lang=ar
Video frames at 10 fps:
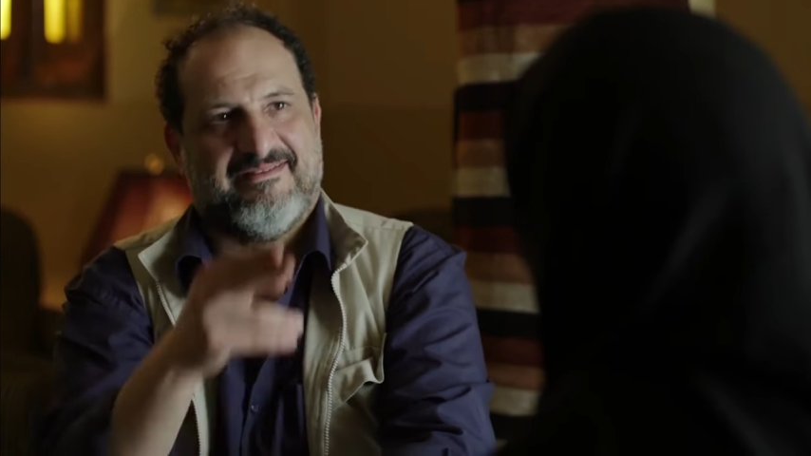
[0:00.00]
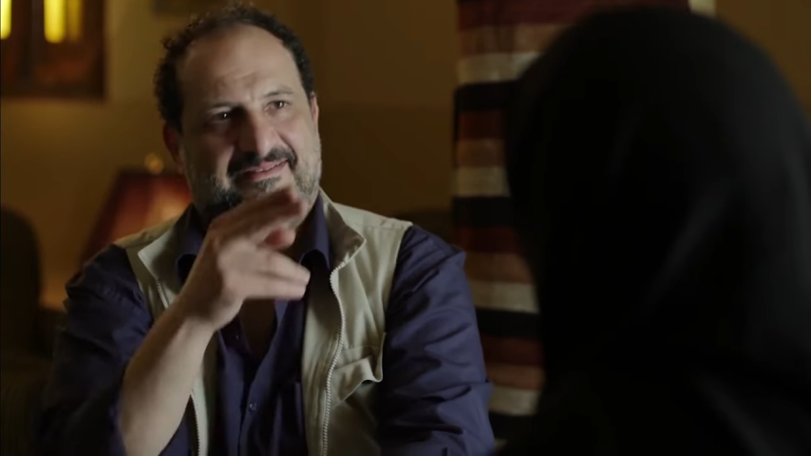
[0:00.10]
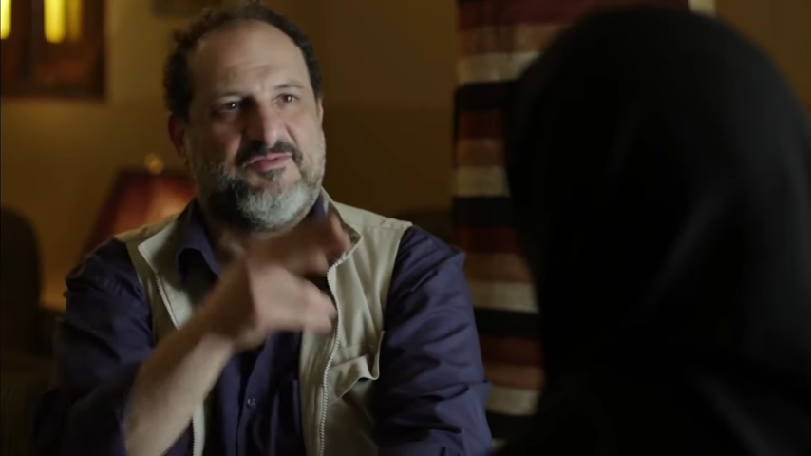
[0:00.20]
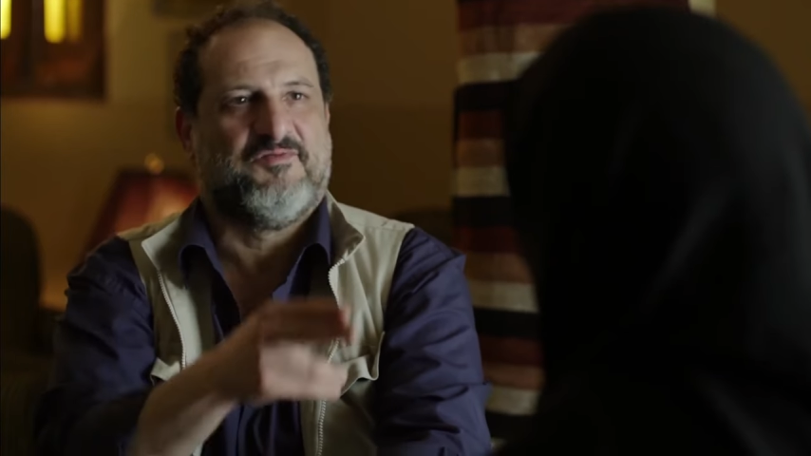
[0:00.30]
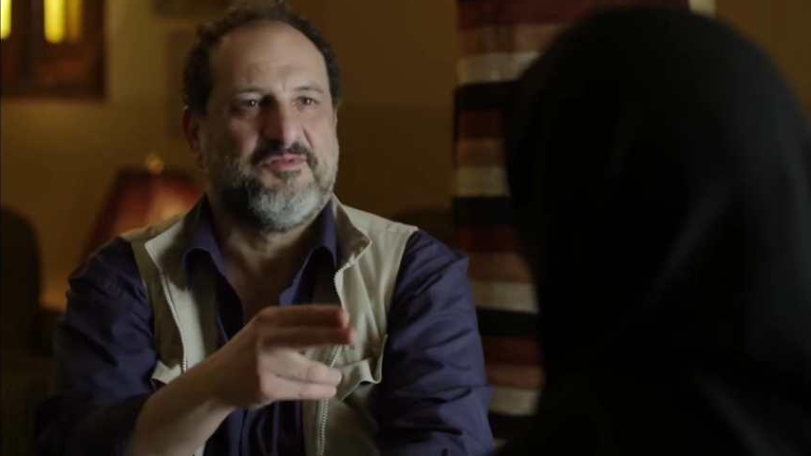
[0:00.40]

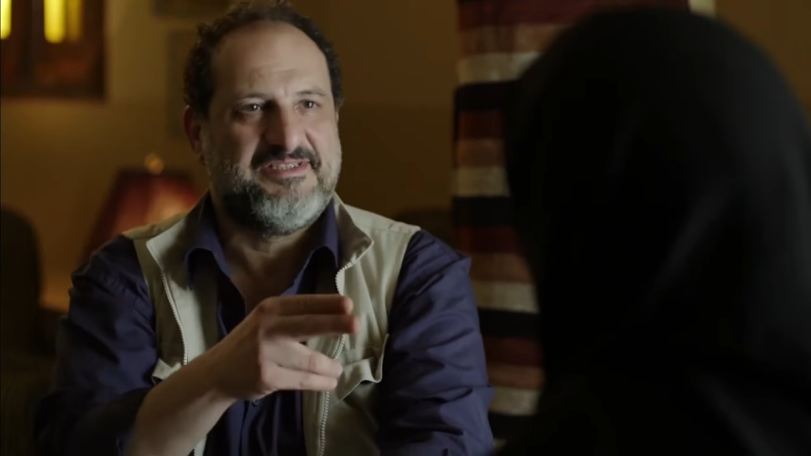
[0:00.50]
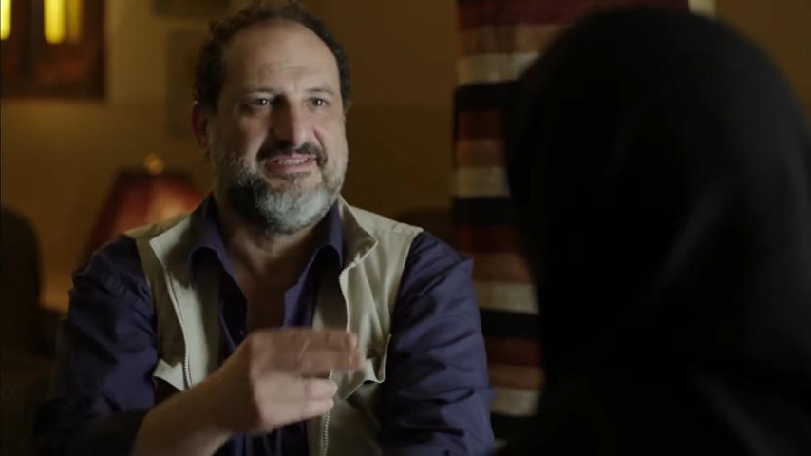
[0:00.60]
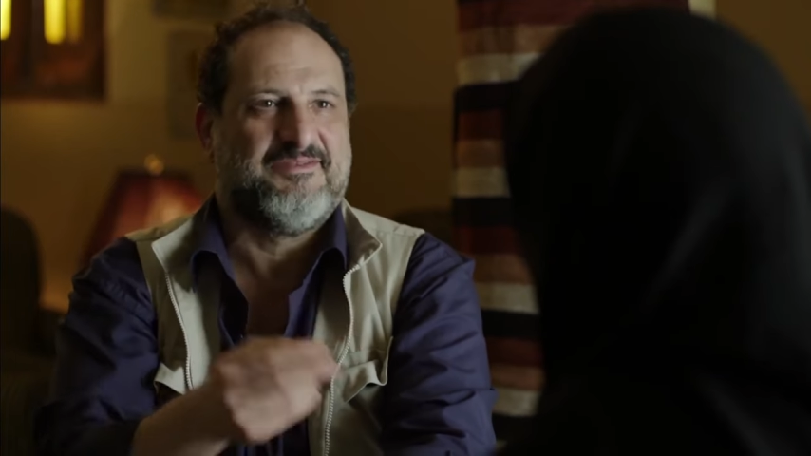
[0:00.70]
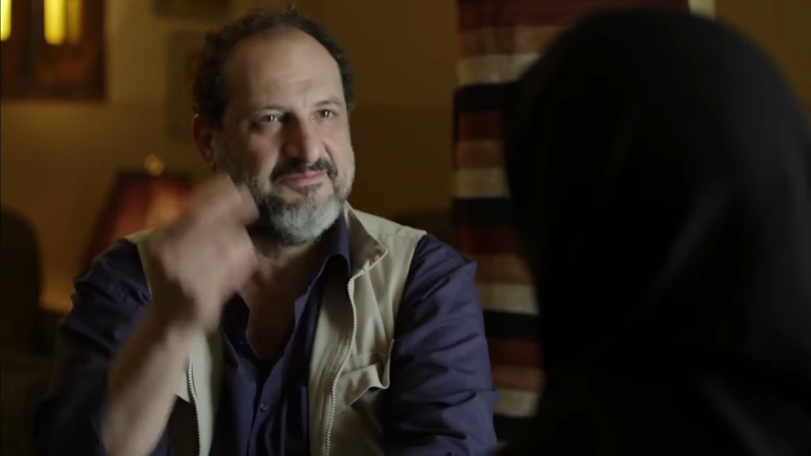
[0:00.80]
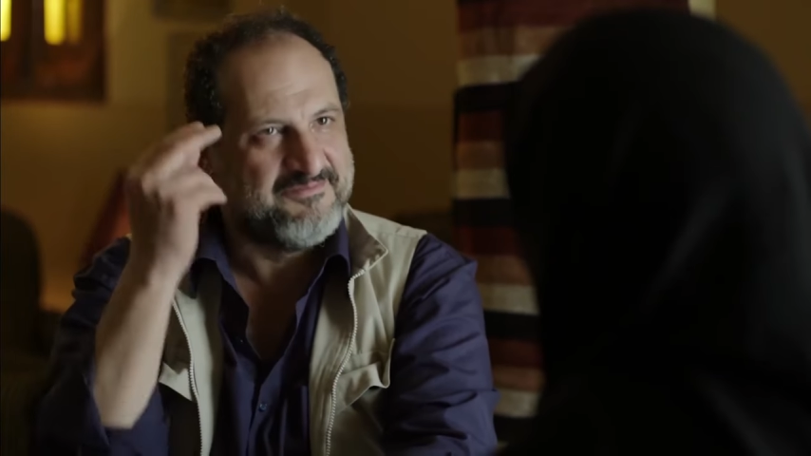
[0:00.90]
اللي يشوف الوش
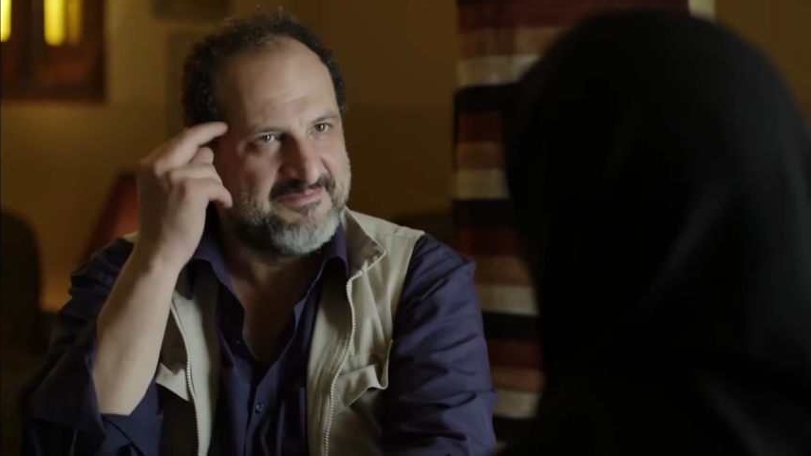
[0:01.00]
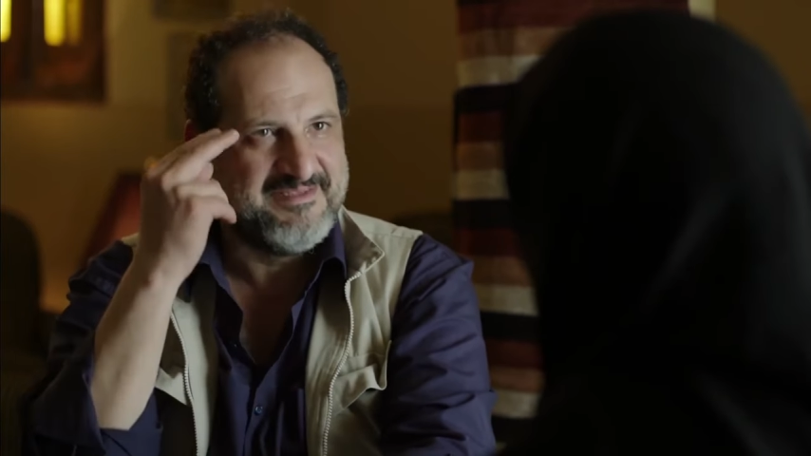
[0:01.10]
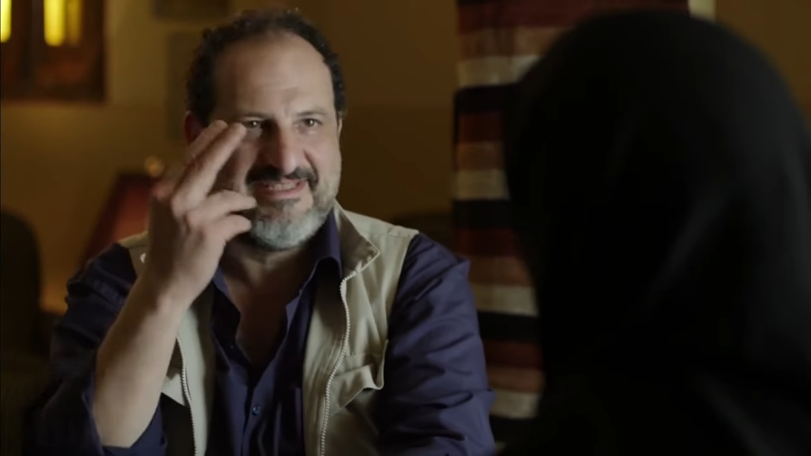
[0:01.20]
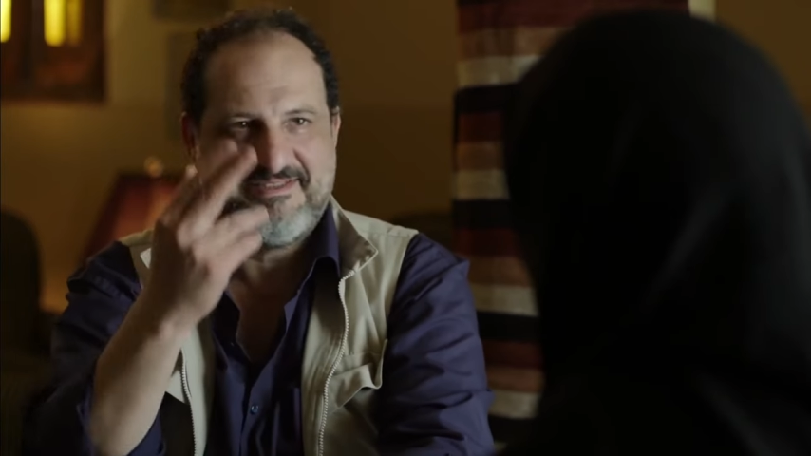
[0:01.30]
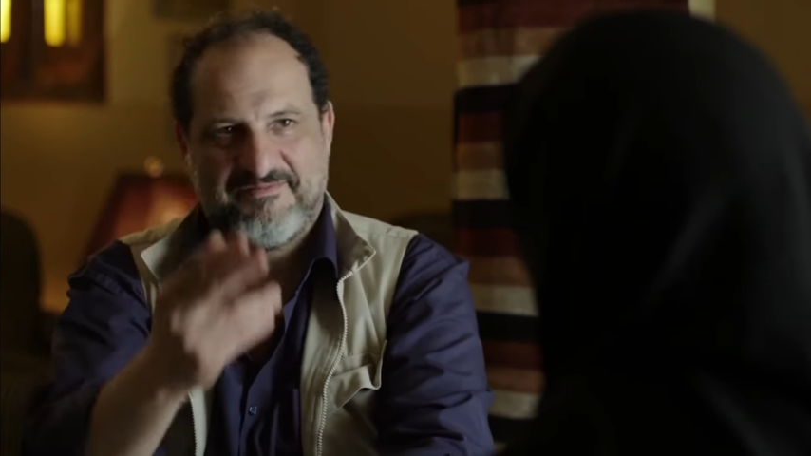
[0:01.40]
ده وما
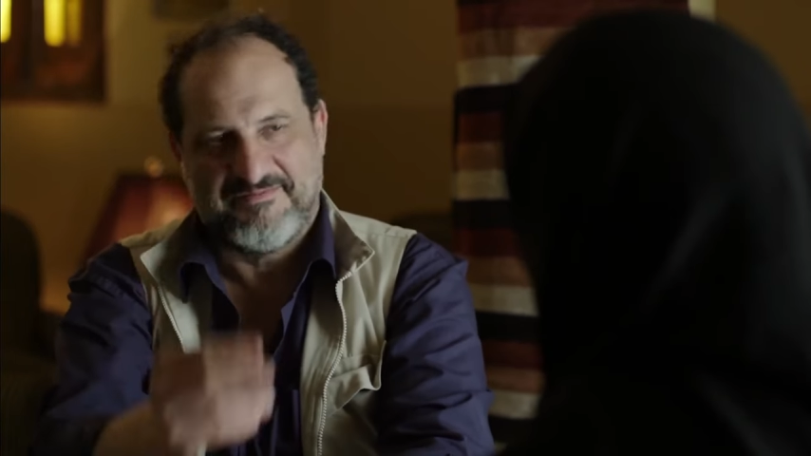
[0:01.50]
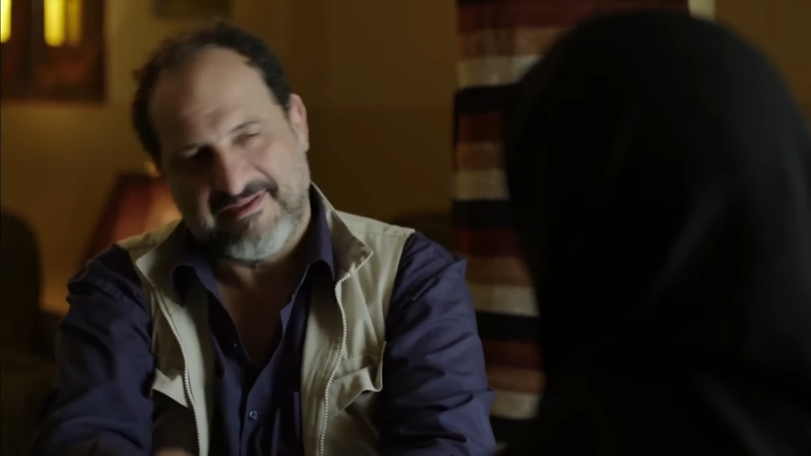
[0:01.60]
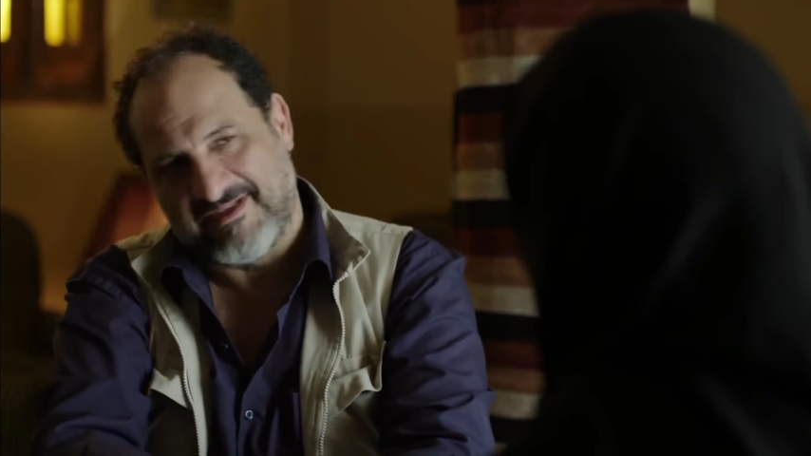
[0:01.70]
يلزقش في